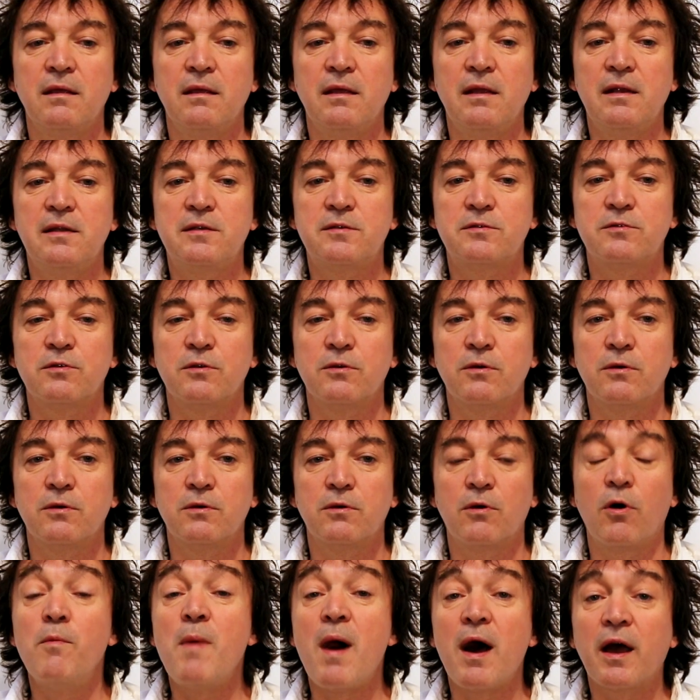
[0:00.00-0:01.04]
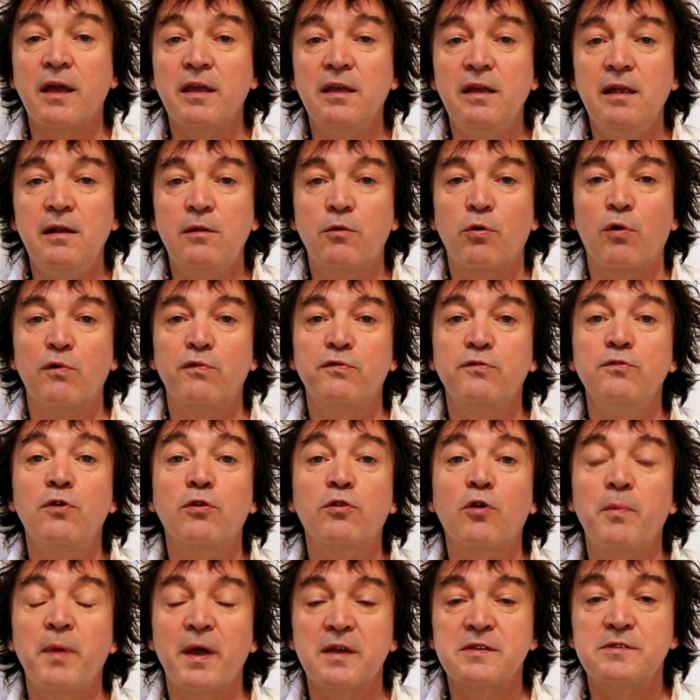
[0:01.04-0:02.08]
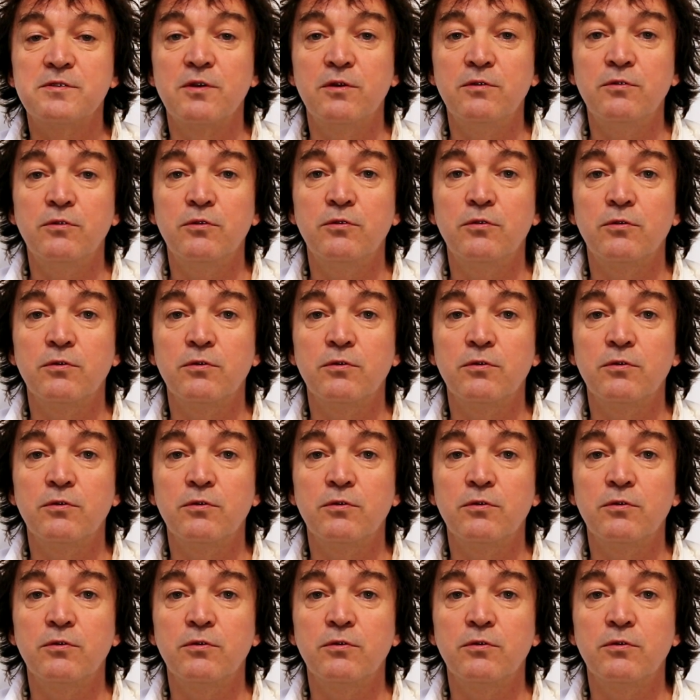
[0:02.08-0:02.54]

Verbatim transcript: Il se remarie, il trouve une autre personne,